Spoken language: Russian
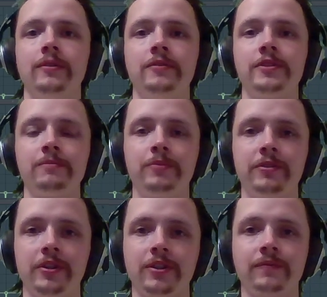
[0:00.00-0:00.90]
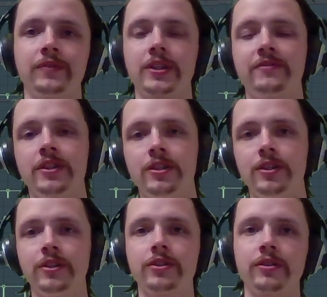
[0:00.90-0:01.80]
Всем привет, на связи
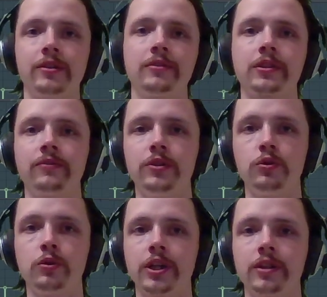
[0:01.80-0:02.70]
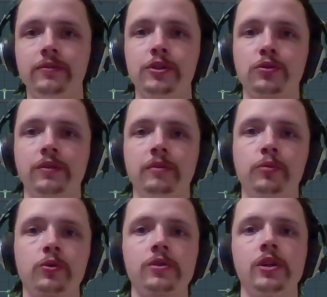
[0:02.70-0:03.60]
Денис, и в этом видео я отвечу на
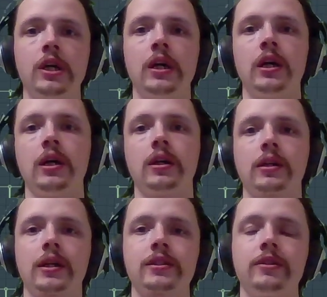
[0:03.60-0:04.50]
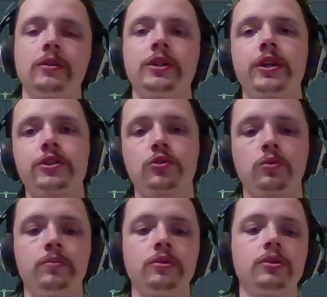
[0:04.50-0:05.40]
вопрос, как сделать так,
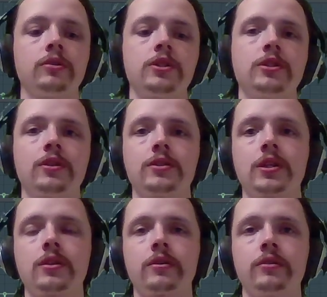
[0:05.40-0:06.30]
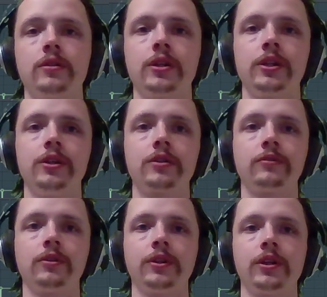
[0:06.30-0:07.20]
чтобы синтезатор
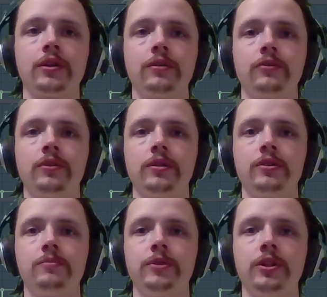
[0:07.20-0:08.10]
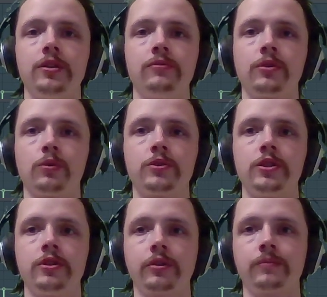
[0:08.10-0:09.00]
реагировал на изменение
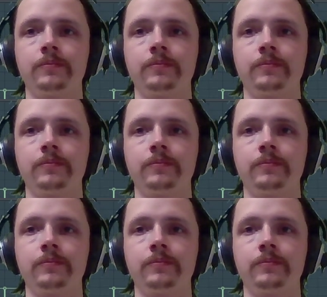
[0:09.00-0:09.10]
velocity.